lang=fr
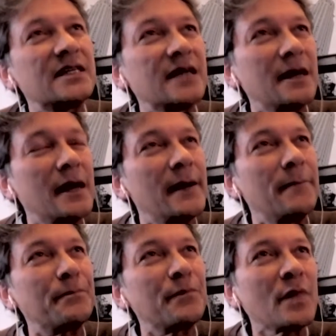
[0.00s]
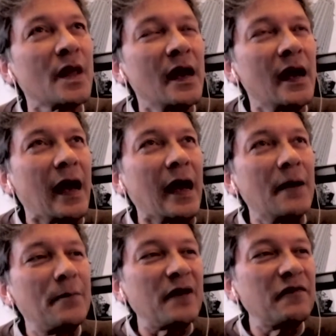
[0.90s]
un, un,
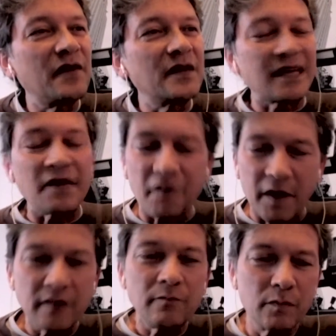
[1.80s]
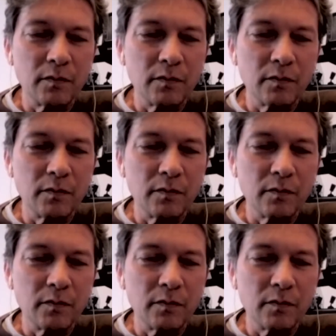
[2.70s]
parfum très frais,